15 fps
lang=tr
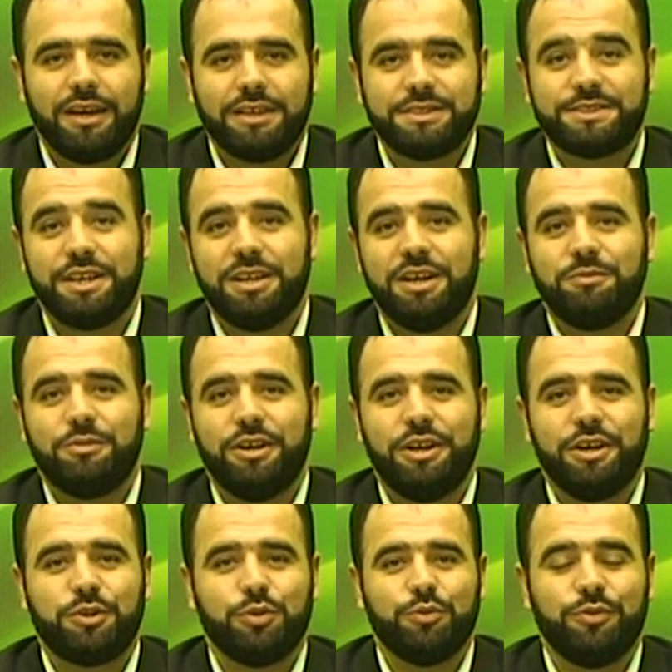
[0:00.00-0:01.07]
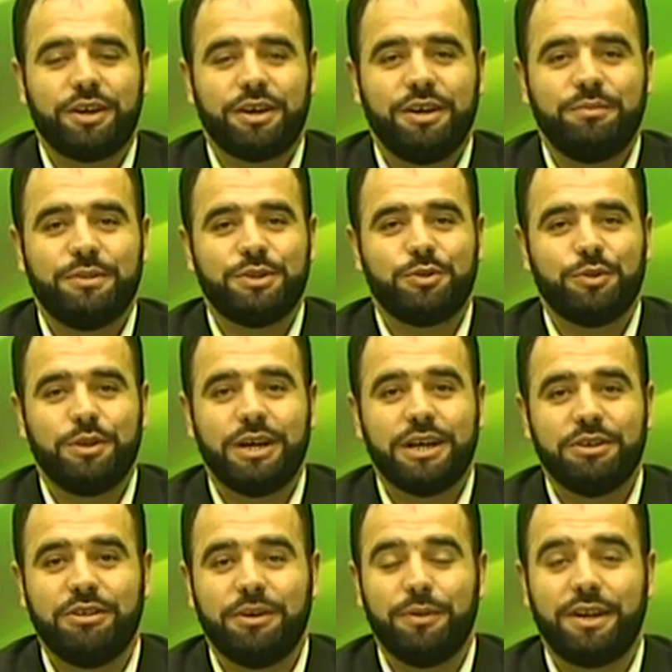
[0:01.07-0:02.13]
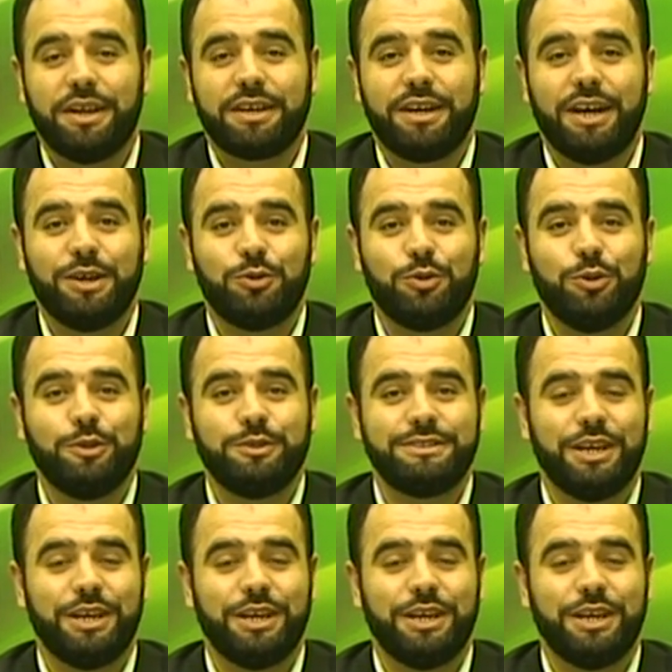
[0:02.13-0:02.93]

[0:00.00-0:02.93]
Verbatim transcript: Selamun Aleyküm ve Rahmetullahi ve Berekatühü.